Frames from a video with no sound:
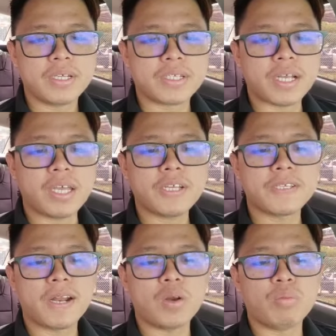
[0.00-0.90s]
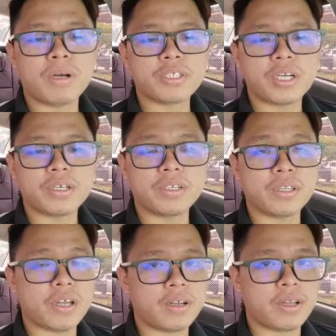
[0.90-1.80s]
Saya selalu baca
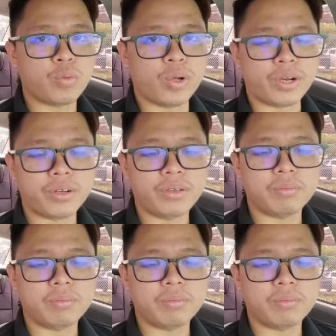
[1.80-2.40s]
kenyataan Anwar,